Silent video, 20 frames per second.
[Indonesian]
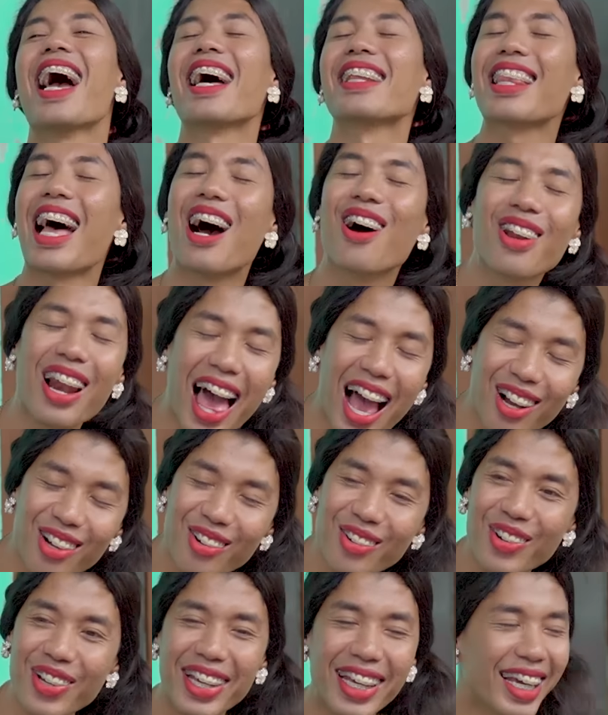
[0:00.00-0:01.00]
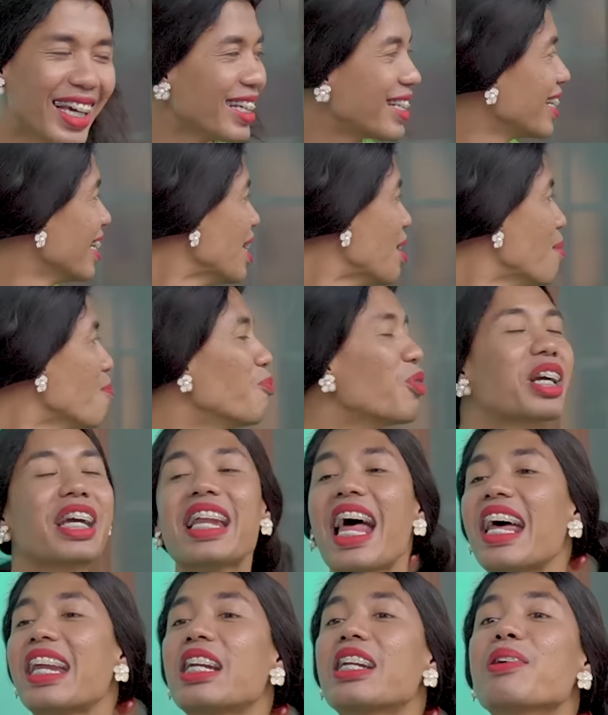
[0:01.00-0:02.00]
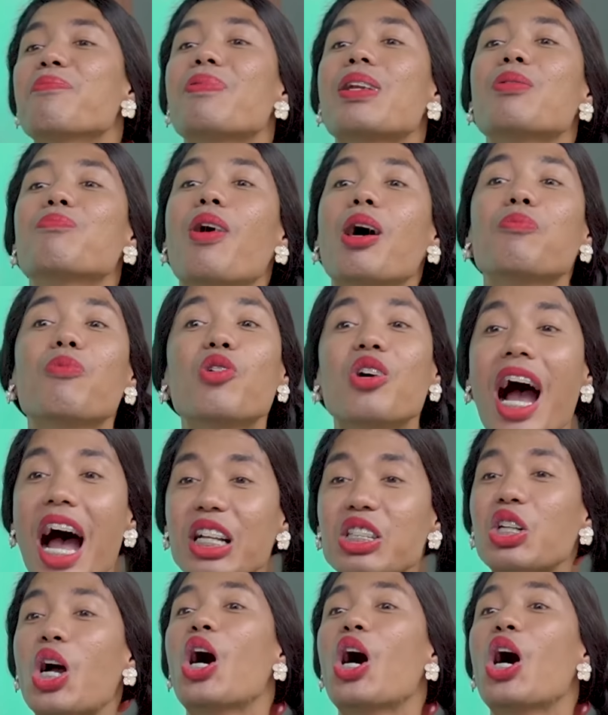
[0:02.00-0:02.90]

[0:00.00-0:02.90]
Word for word: Gak tau lah aku, Is. Mungkin hari ini primbonmu gak